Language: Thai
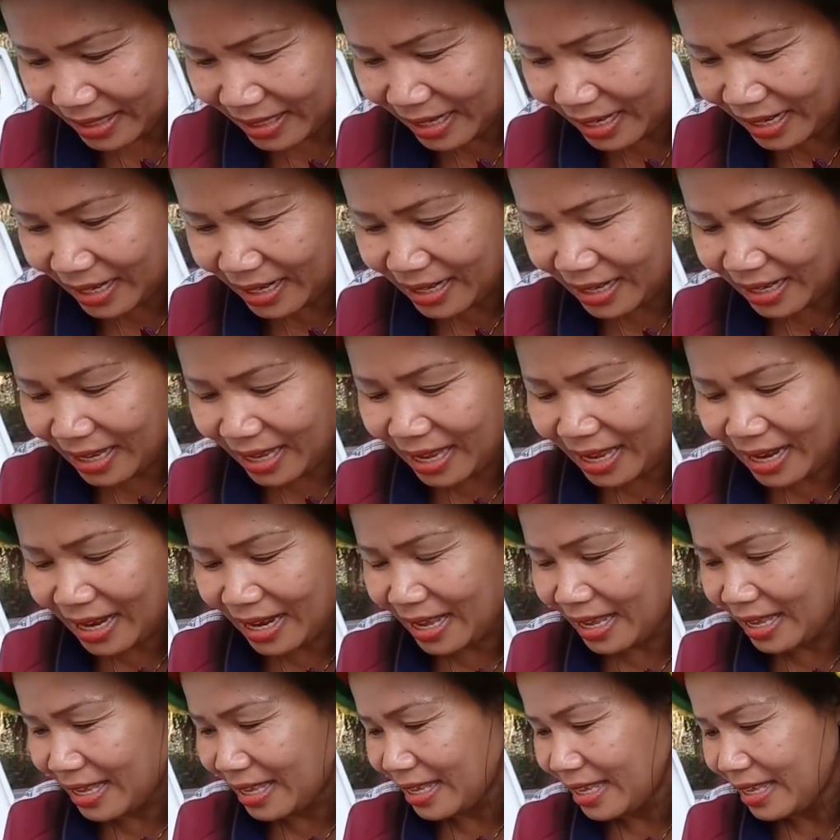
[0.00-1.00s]
ครึ่งแค่ไห
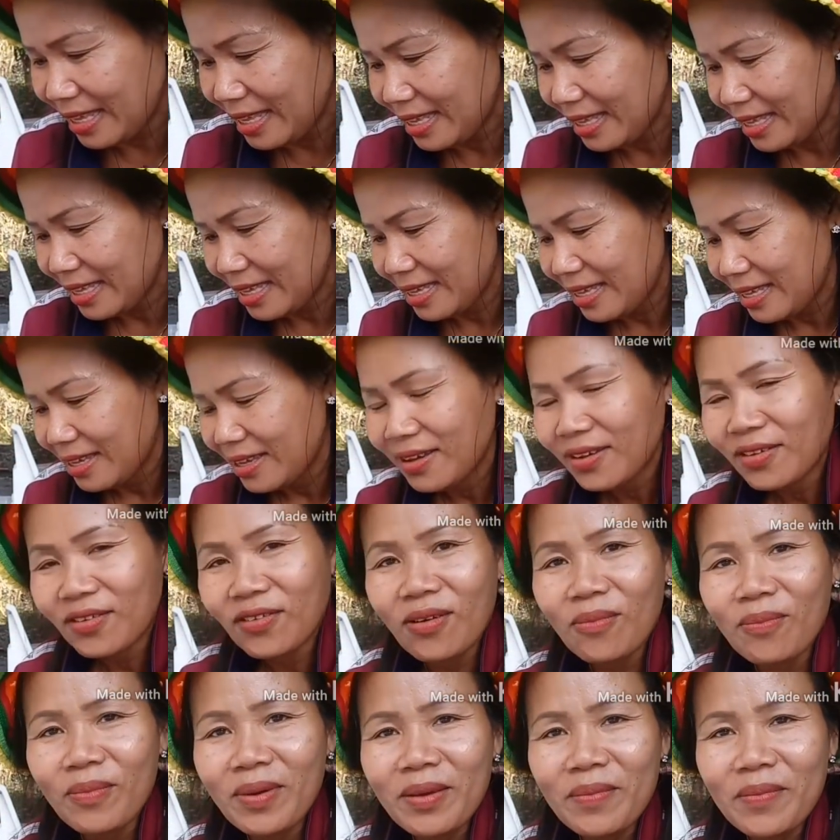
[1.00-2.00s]
น ร
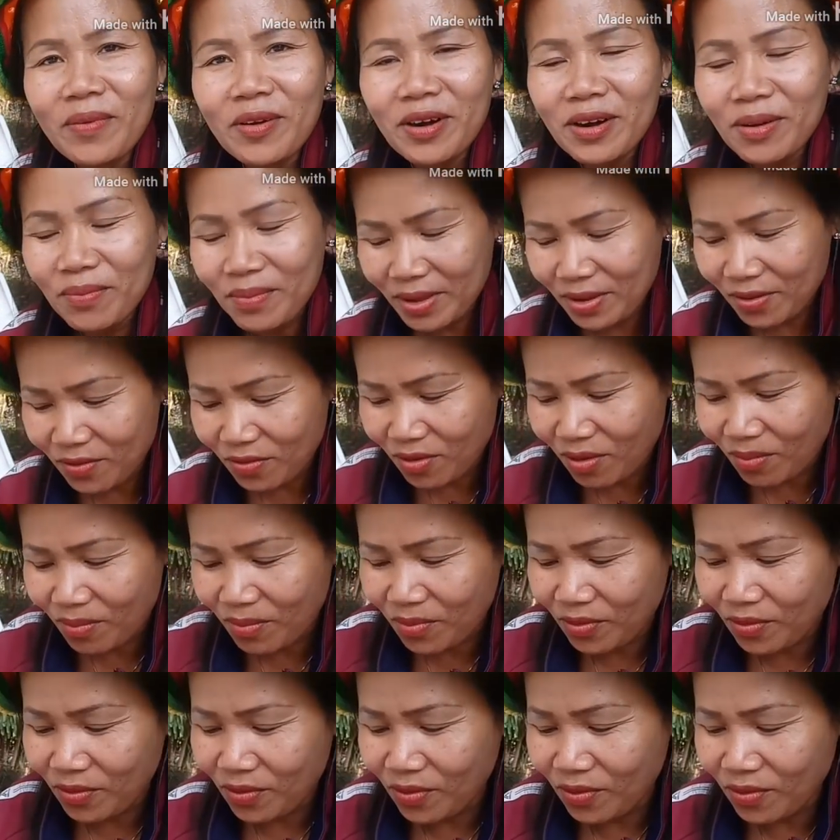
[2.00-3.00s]
วมไม่เริ่มไม่รวม
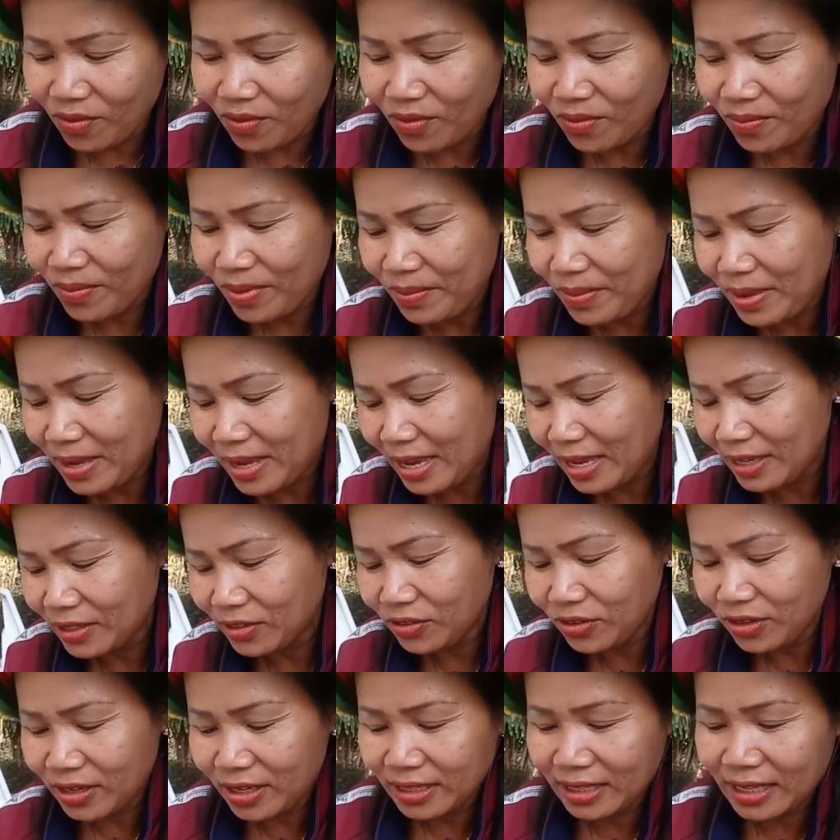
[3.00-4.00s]
หูไม่มีใคร
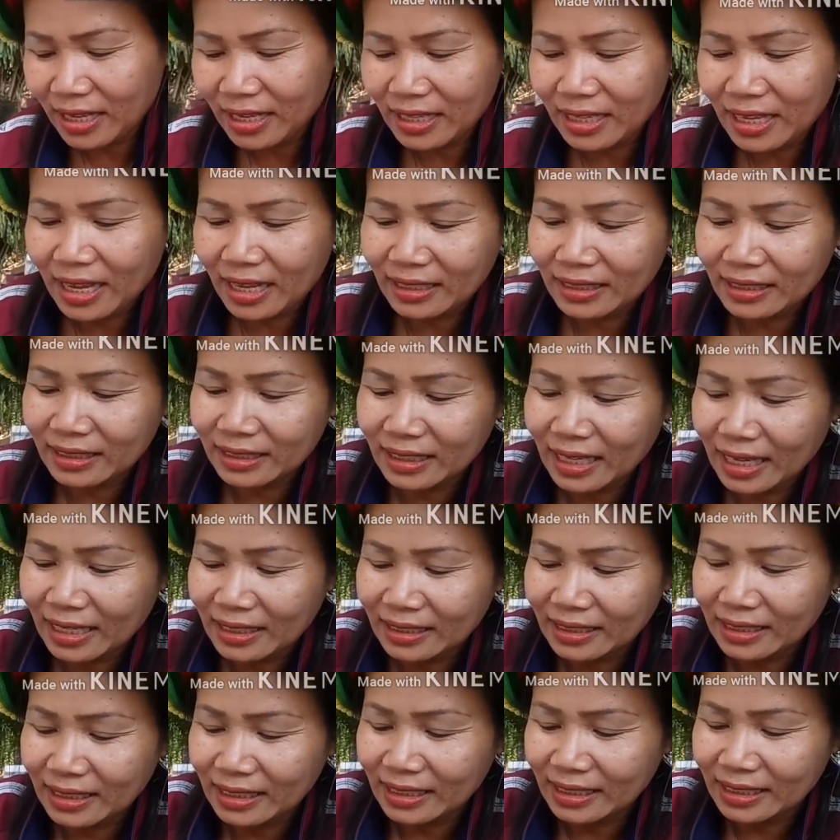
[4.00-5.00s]
ช่วยยายตาจับตัด
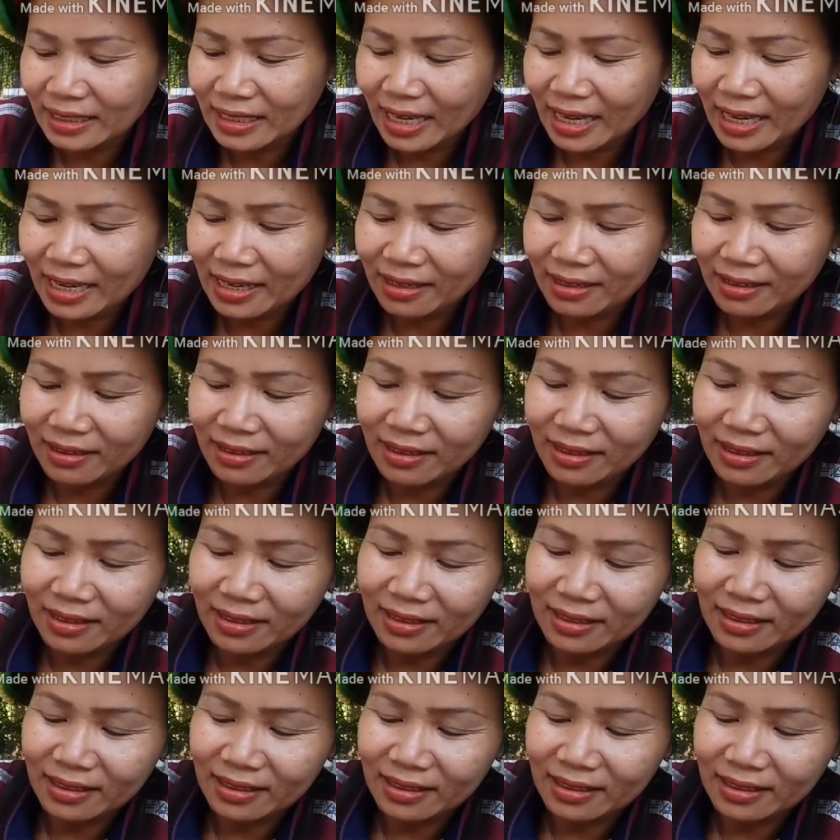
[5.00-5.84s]
สินใจเลย